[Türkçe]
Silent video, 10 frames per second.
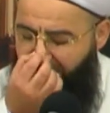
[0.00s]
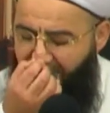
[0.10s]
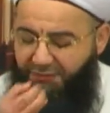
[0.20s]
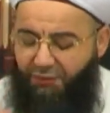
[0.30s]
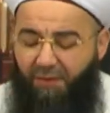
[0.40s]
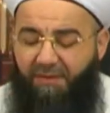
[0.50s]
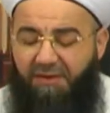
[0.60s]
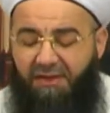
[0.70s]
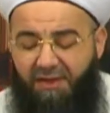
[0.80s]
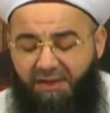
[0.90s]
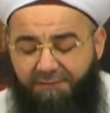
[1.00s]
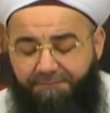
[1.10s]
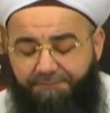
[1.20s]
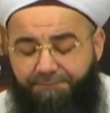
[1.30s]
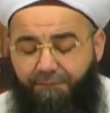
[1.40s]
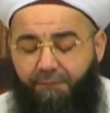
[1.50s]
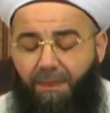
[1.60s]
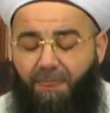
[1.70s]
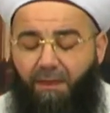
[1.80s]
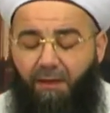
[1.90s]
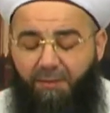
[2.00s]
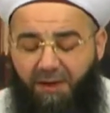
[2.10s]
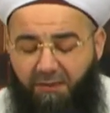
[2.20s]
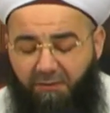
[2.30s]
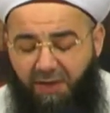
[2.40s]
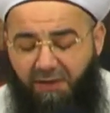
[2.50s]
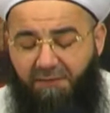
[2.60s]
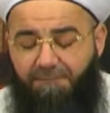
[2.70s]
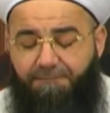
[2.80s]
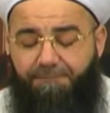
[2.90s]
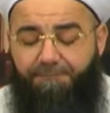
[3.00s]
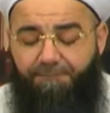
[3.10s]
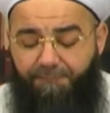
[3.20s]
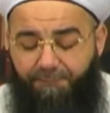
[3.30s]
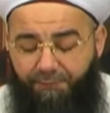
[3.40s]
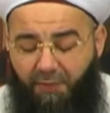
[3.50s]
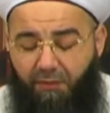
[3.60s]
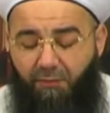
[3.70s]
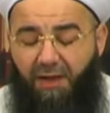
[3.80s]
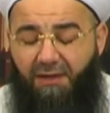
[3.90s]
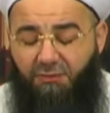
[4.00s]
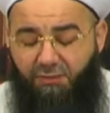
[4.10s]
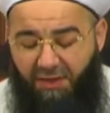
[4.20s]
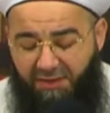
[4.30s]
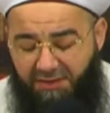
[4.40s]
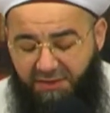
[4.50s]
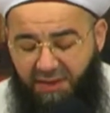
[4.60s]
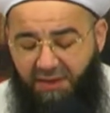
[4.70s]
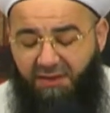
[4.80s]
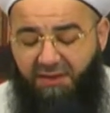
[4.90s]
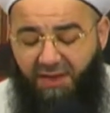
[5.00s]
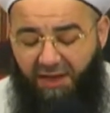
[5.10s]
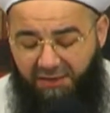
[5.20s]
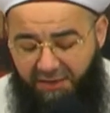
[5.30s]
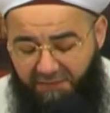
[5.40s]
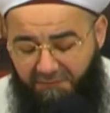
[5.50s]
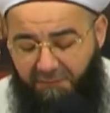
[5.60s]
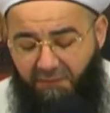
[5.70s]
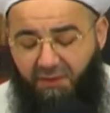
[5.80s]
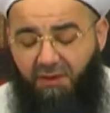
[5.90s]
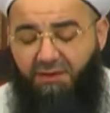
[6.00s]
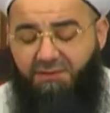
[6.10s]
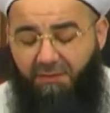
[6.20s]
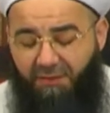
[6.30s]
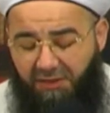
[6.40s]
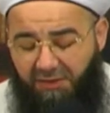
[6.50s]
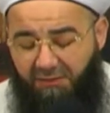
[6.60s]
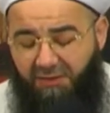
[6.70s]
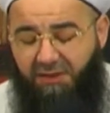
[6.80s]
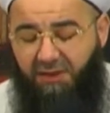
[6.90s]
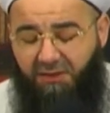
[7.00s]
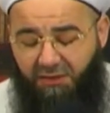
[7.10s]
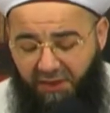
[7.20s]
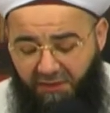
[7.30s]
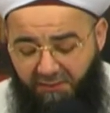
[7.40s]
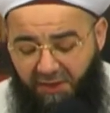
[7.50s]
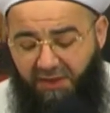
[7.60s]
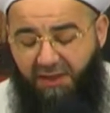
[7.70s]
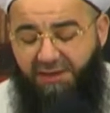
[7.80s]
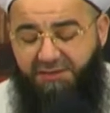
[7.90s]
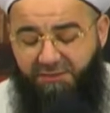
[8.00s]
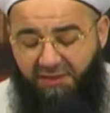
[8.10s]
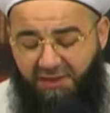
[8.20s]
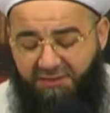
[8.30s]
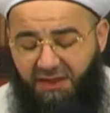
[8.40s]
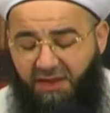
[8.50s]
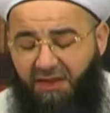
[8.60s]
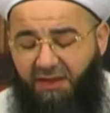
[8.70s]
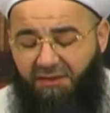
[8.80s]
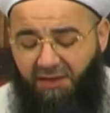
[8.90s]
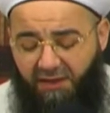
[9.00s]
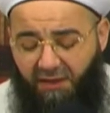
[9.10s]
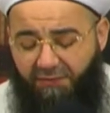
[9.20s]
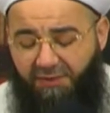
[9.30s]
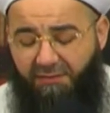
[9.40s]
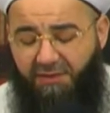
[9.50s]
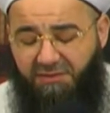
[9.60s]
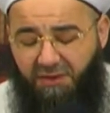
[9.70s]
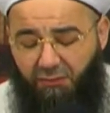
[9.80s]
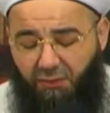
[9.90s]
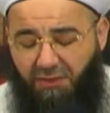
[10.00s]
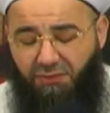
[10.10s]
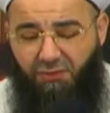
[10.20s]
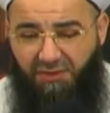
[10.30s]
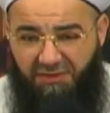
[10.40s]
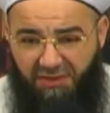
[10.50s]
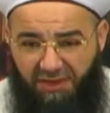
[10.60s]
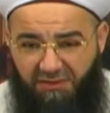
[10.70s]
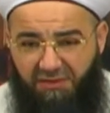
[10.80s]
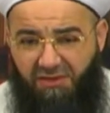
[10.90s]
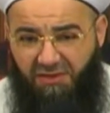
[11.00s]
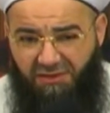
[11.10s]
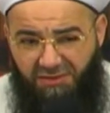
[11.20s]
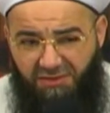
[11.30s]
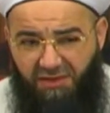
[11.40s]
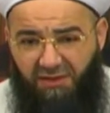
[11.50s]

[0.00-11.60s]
sohbetleri bırakmayalım. Mübarek cuma gecelerini ihya edelim. Cemaatle birlikte kılalım. Allah nasip ederse teravih namazında Duhan suresiyle kıldırırız.